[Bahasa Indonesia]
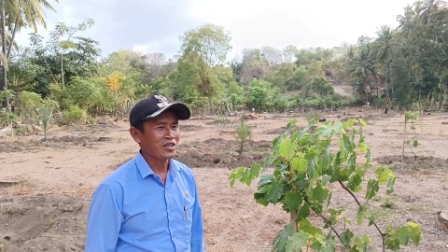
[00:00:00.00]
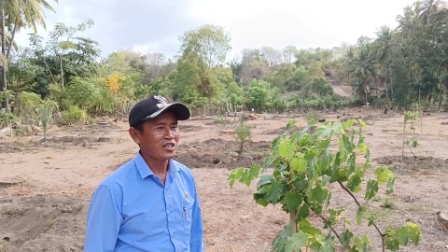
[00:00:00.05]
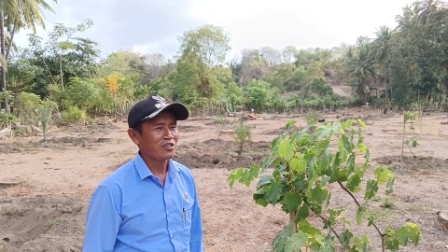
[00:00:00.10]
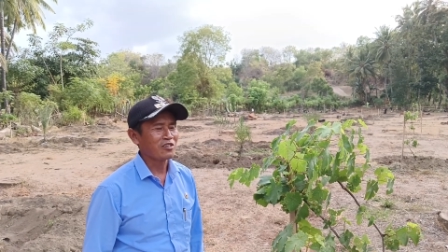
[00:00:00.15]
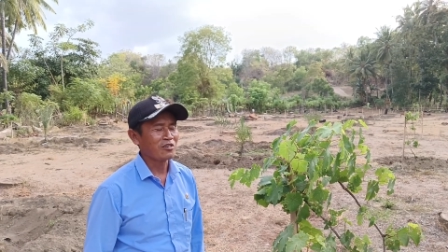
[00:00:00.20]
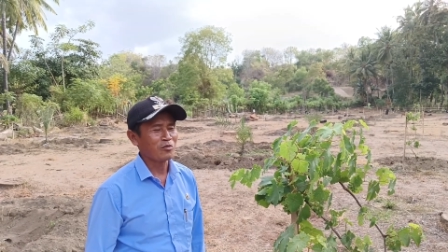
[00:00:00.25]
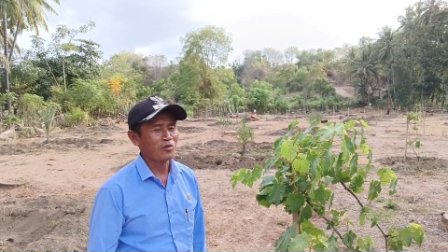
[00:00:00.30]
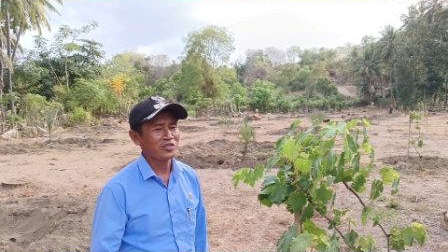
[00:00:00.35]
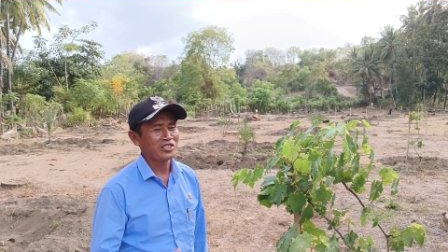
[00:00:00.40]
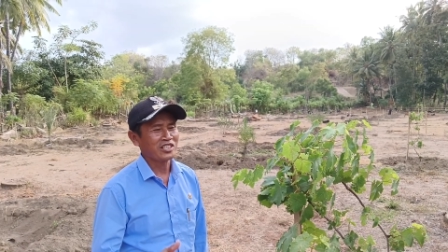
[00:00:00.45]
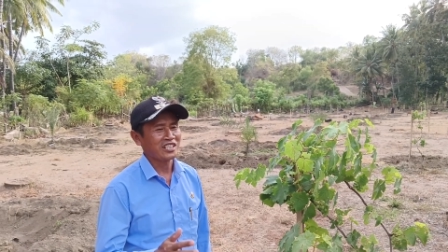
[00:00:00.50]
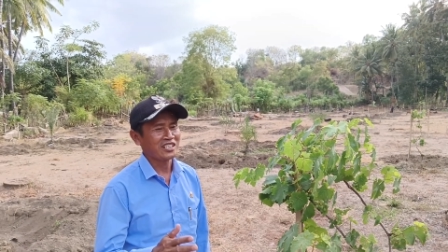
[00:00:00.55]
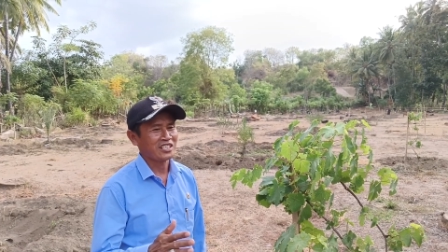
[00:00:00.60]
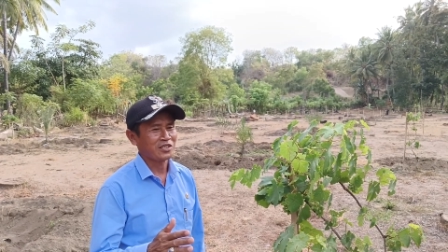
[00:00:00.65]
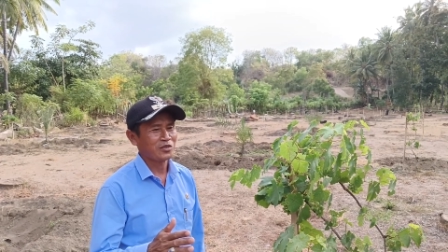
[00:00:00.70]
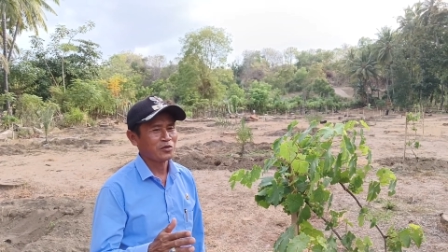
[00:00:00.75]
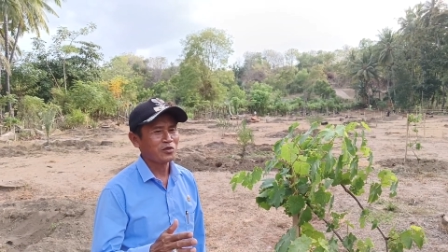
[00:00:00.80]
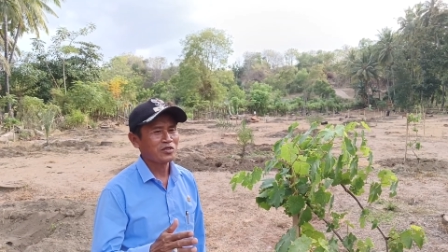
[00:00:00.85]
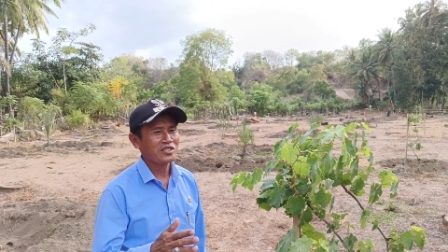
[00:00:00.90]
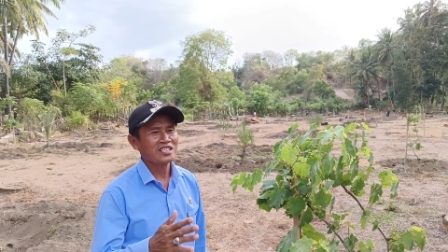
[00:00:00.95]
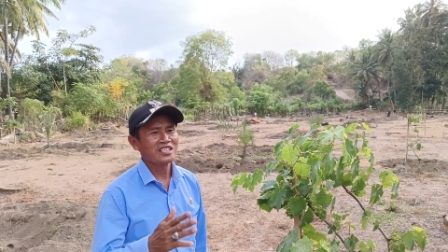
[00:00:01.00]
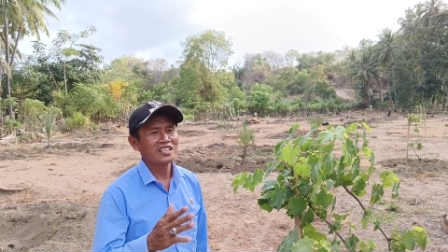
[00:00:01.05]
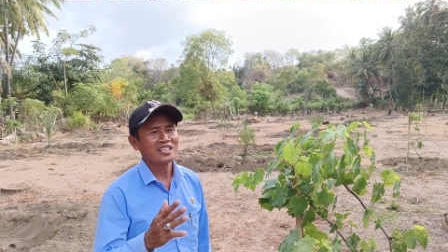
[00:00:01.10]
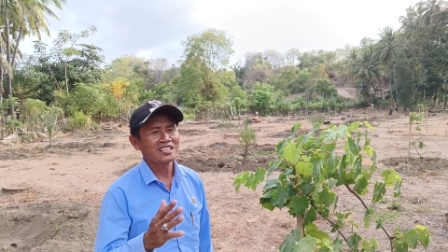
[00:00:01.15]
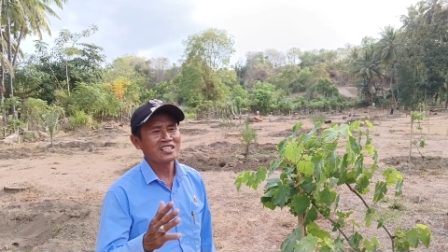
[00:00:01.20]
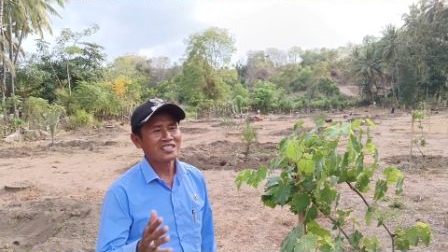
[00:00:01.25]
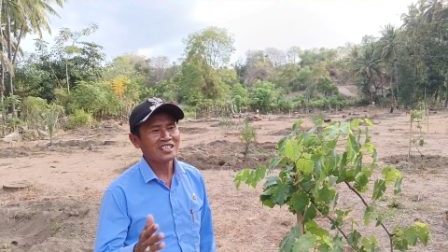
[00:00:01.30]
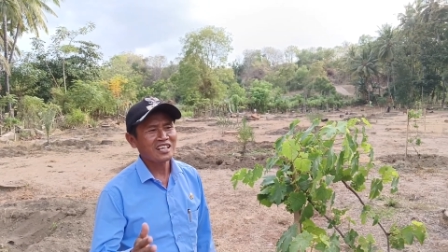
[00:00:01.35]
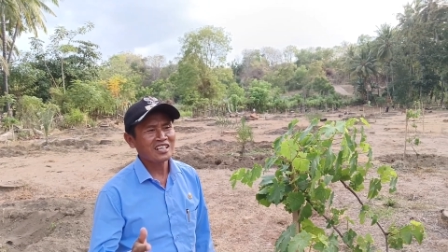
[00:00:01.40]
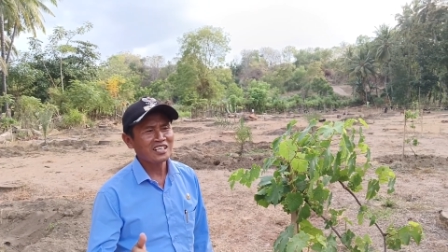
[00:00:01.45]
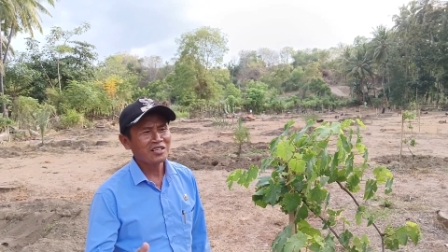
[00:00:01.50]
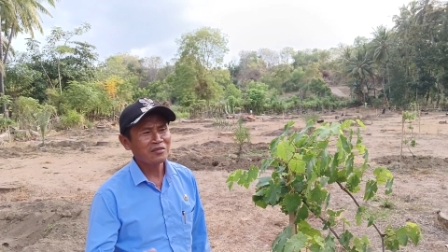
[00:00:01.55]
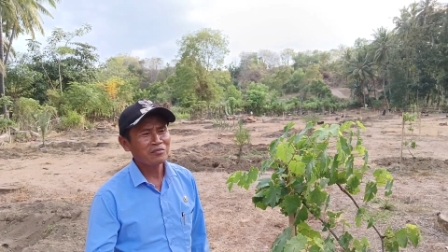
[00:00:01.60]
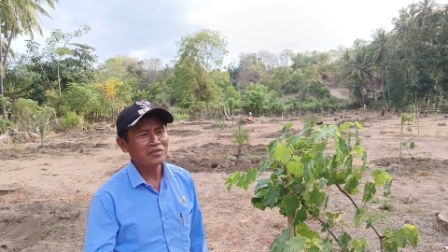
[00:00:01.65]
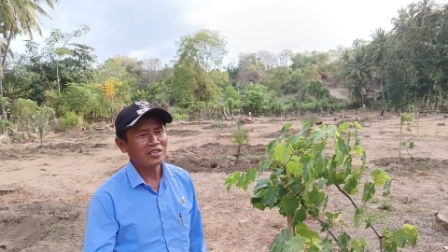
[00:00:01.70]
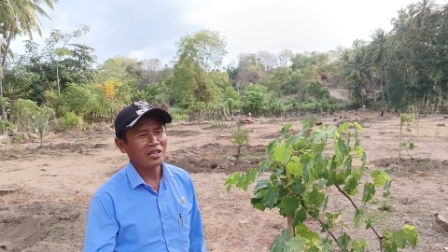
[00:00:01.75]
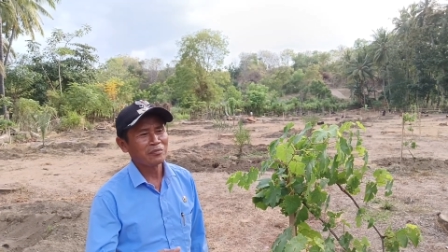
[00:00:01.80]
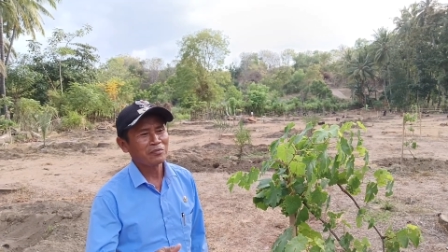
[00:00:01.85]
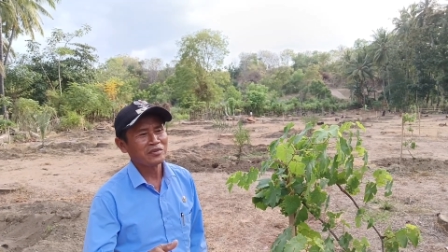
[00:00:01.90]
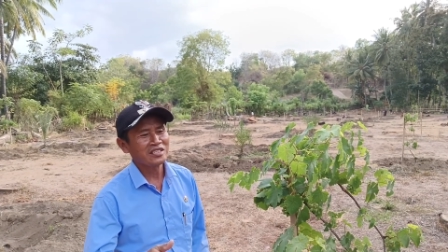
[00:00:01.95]
anggur monyet itu tidak ditanam
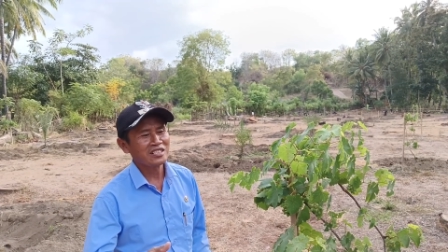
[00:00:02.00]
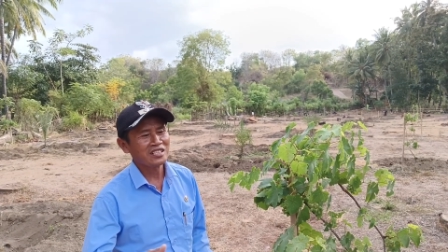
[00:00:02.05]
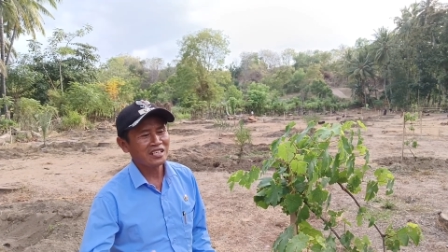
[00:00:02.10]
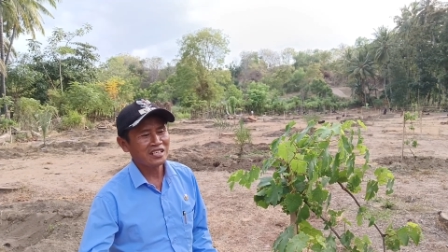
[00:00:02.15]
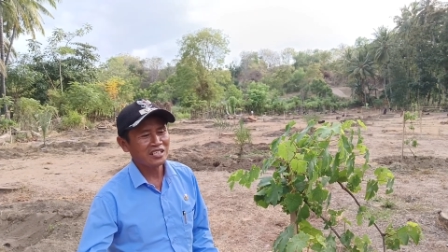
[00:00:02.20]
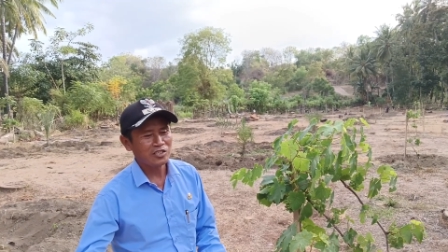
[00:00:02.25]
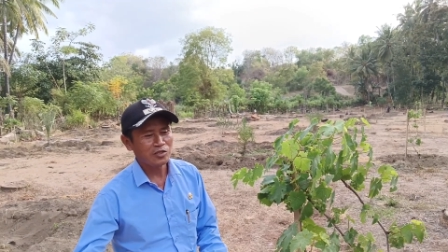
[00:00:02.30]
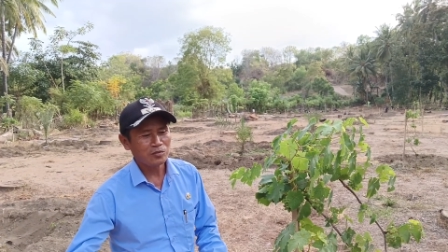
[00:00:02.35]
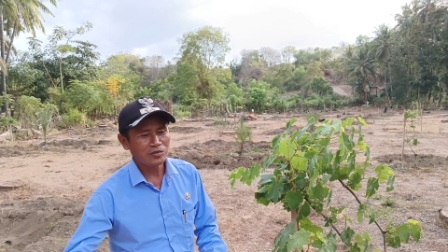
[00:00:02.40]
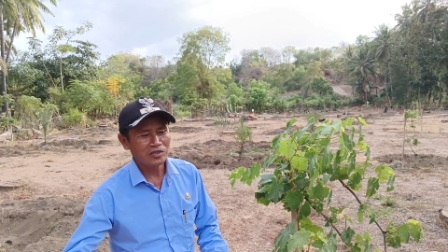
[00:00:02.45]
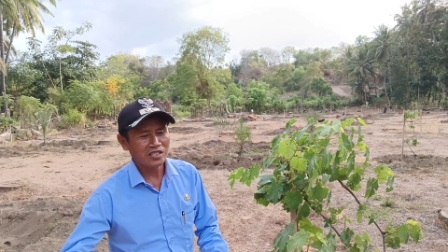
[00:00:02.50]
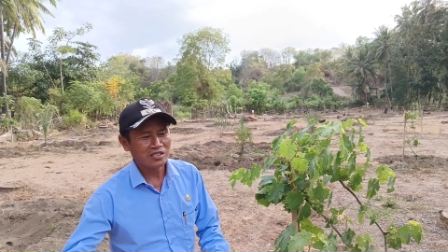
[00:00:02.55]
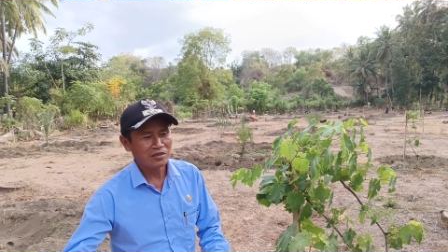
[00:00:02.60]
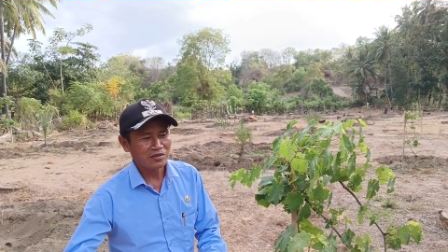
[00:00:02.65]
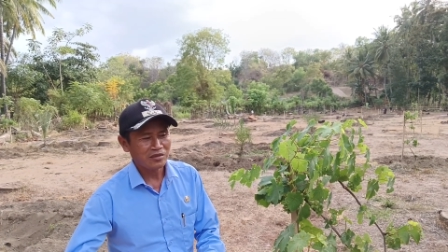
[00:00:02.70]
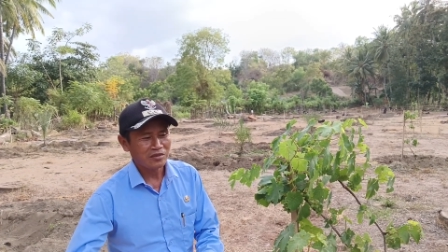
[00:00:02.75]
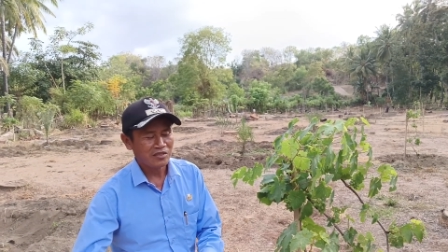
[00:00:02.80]
tapi dia hidup di,